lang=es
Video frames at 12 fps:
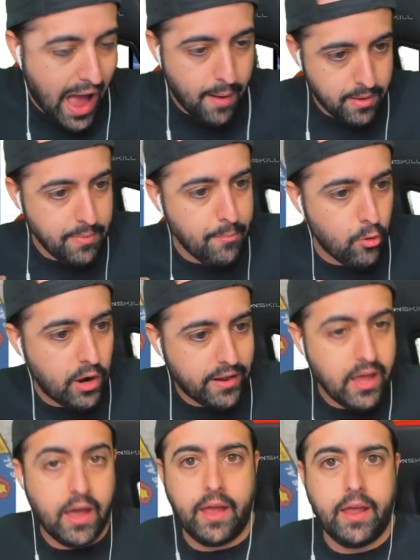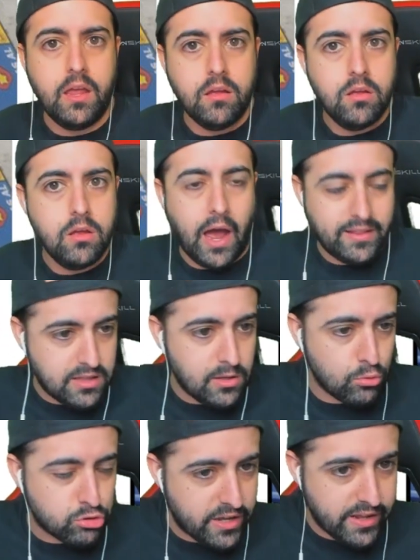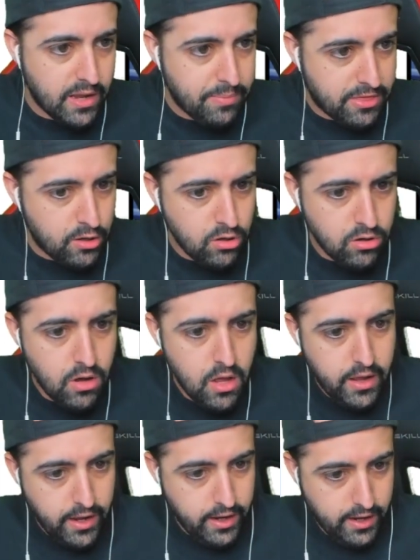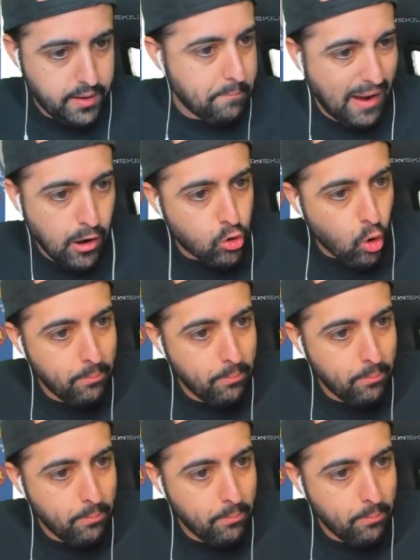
A mí me molaría, ¿eh? ¿A ti te gustaría, pecero? Eh, eh me lo